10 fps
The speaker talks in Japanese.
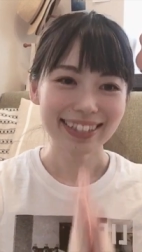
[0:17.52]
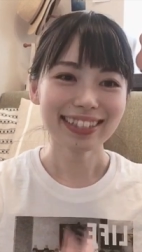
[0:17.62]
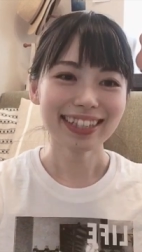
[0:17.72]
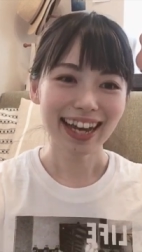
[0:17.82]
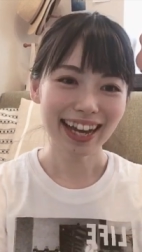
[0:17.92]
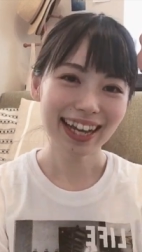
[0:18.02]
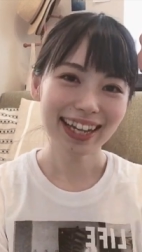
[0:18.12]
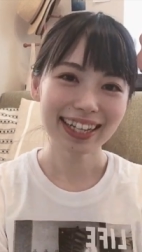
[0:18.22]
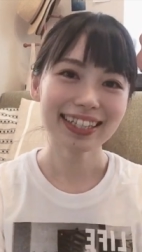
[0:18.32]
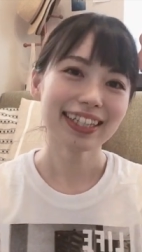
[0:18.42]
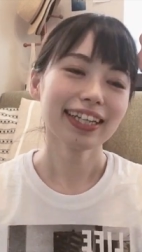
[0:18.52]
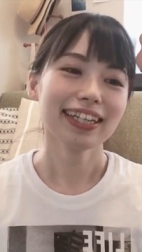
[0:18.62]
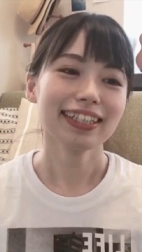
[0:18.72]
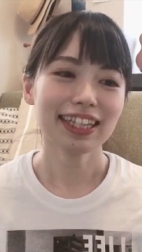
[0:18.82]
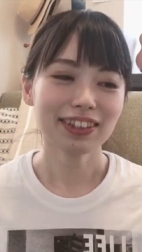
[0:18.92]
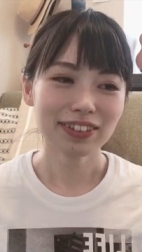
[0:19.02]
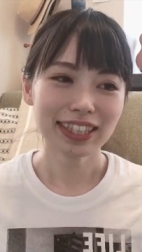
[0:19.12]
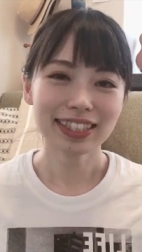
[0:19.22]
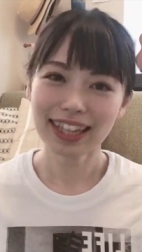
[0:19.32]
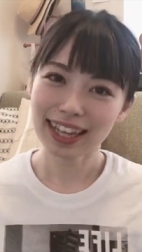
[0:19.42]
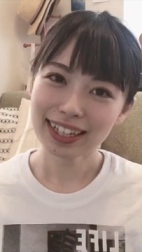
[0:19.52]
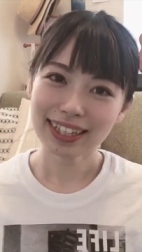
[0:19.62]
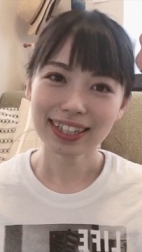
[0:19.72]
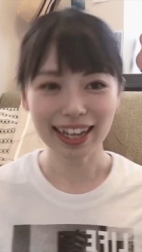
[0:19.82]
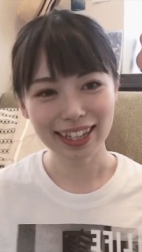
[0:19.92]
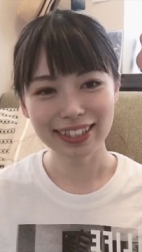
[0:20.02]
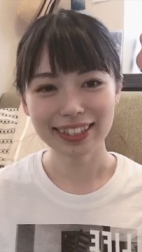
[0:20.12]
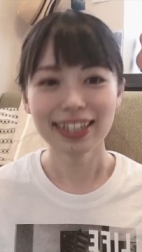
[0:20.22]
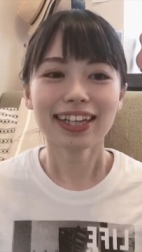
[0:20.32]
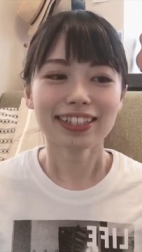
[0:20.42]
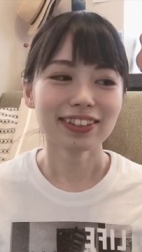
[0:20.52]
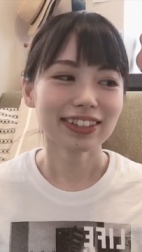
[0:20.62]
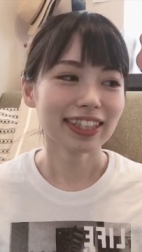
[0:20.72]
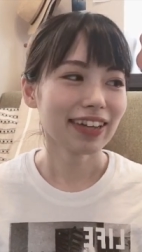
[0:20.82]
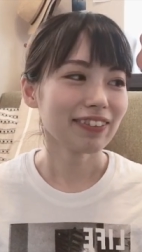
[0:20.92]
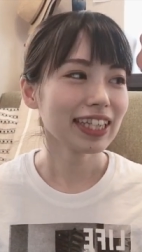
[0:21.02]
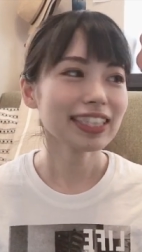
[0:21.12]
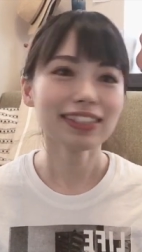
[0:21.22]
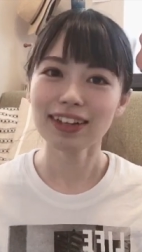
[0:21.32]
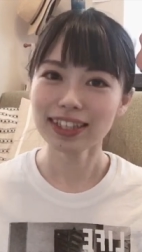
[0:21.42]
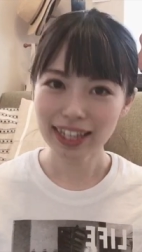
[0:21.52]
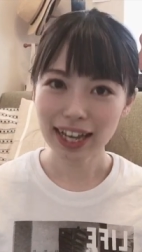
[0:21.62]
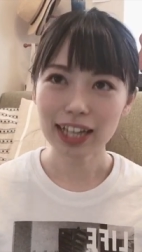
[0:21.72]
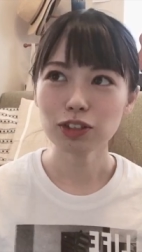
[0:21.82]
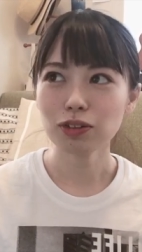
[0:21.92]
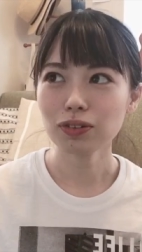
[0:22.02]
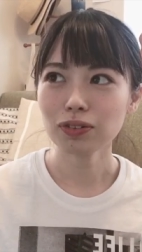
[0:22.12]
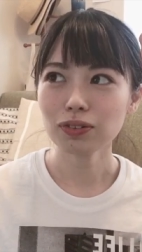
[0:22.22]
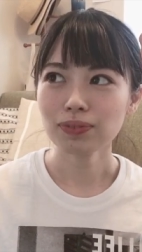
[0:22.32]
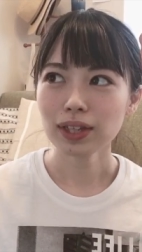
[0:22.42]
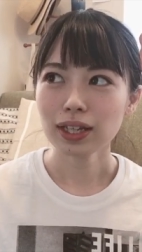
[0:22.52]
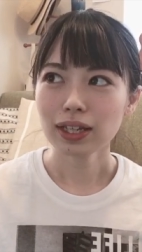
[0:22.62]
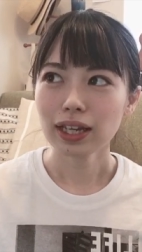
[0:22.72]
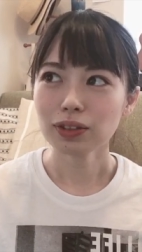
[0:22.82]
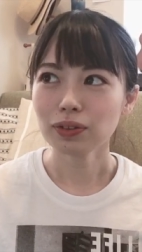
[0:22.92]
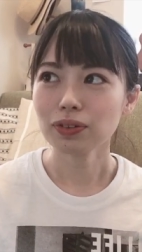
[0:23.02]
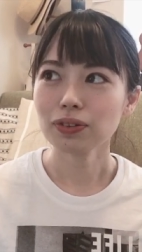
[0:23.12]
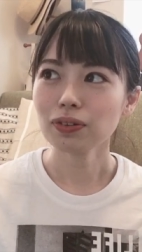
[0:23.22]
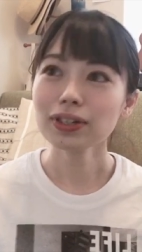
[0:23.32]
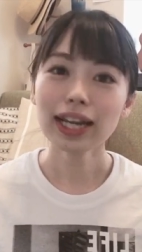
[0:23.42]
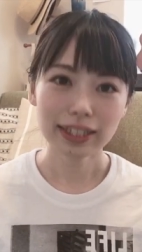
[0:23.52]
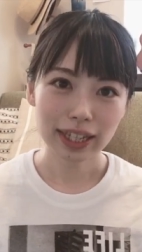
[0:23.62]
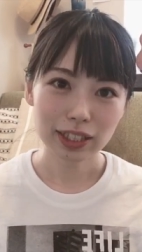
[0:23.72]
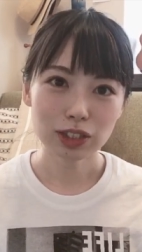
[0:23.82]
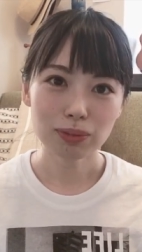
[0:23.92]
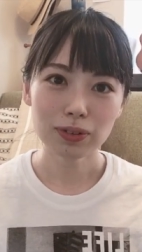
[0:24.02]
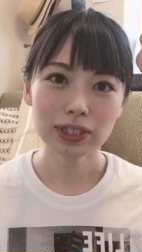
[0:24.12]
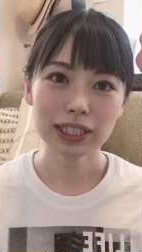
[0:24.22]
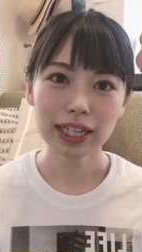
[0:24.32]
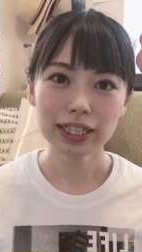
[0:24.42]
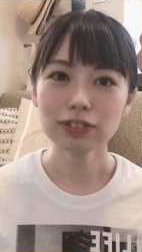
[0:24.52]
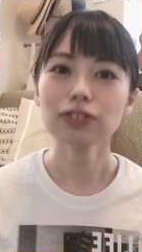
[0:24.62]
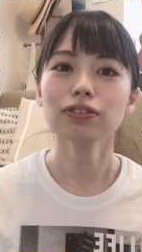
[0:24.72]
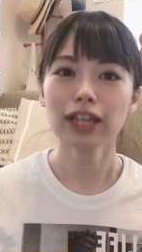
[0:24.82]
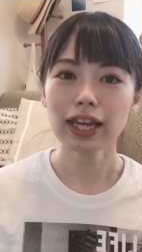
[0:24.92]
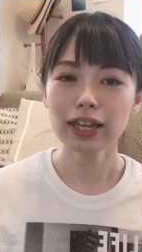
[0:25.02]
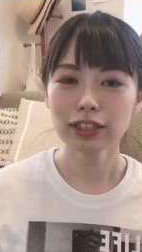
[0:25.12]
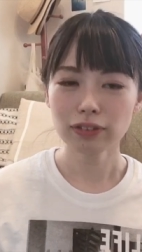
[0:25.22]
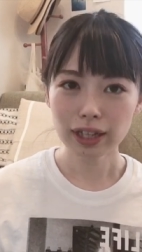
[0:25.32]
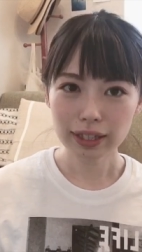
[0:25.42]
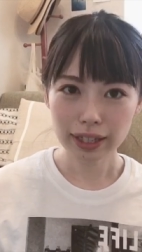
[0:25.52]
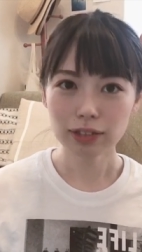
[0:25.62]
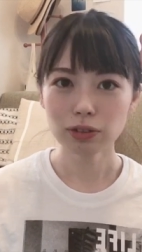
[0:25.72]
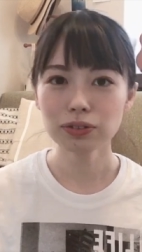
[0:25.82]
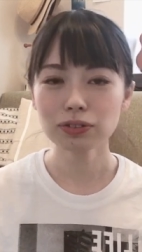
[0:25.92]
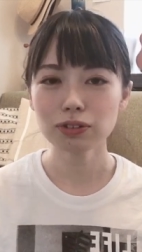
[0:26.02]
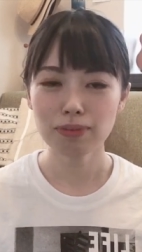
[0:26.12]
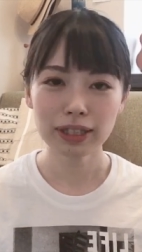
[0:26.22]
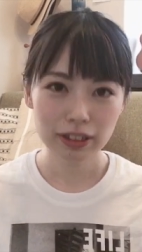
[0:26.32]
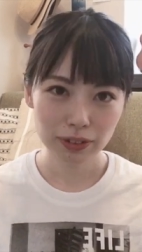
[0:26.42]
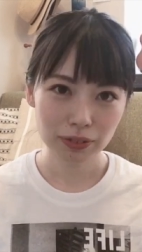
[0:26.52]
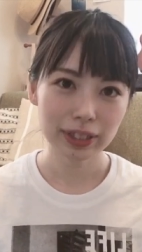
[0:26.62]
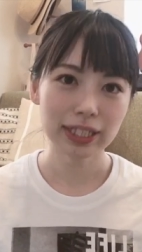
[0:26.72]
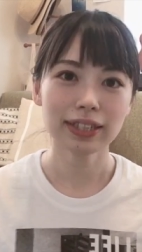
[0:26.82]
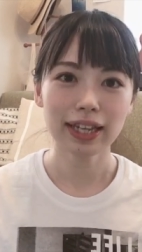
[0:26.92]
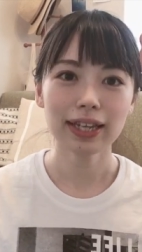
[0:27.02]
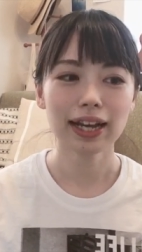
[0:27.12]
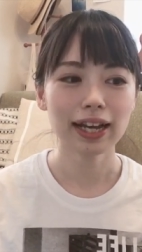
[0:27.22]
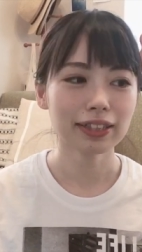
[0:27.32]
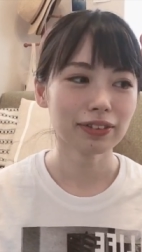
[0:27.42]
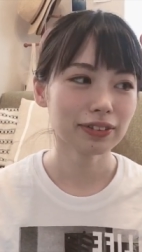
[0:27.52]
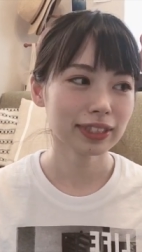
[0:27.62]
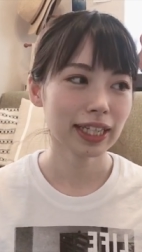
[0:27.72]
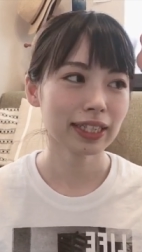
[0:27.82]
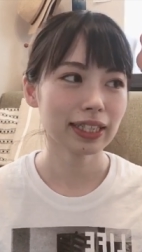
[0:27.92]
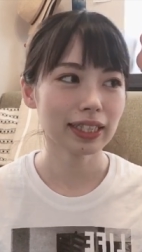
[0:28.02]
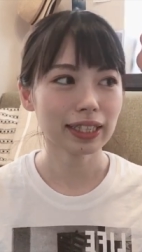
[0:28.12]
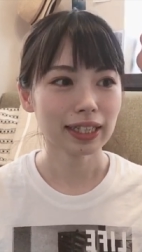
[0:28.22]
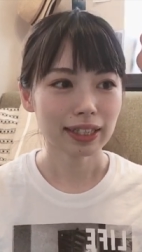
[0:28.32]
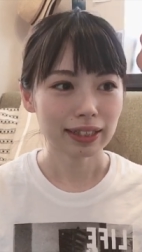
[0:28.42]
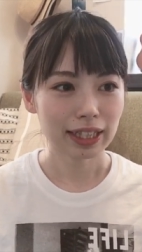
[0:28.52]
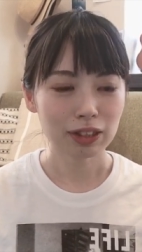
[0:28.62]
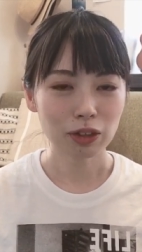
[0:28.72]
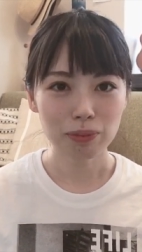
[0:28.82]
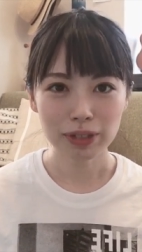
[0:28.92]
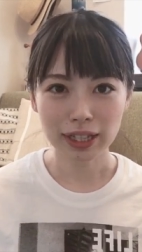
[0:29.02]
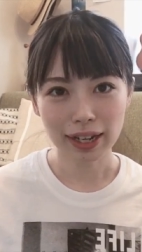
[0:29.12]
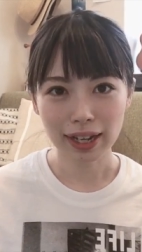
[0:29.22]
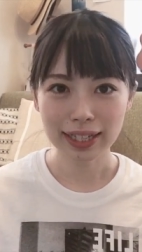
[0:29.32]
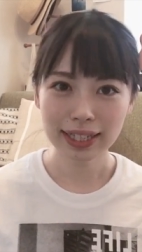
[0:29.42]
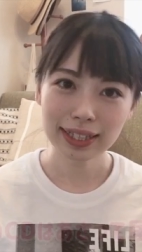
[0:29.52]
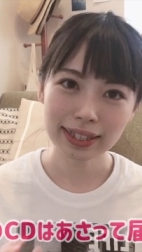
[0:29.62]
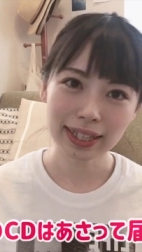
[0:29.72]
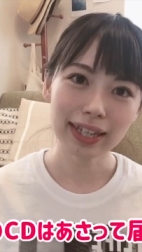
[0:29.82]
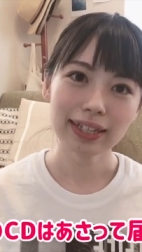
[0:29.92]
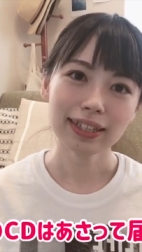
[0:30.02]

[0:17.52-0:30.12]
はいやっとですねはいそして私はねあのえっと、オンラインで注文しているのでそれがね届くのを待ってるとこですねあのさっきネットを見たらあさって